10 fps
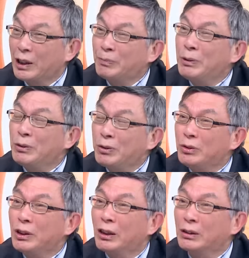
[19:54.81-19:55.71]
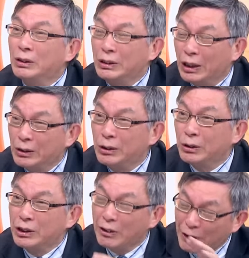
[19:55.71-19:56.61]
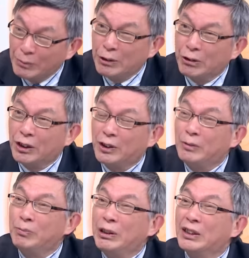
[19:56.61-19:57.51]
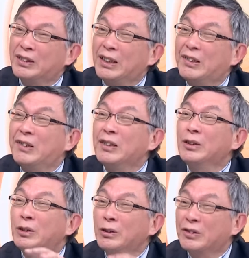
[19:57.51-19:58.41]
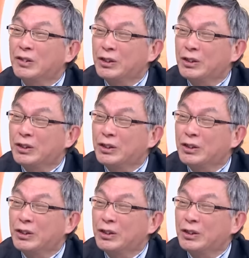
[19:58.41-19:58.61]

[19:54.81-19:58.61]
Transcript: 他必须要能够一方面做到人民币的在自动。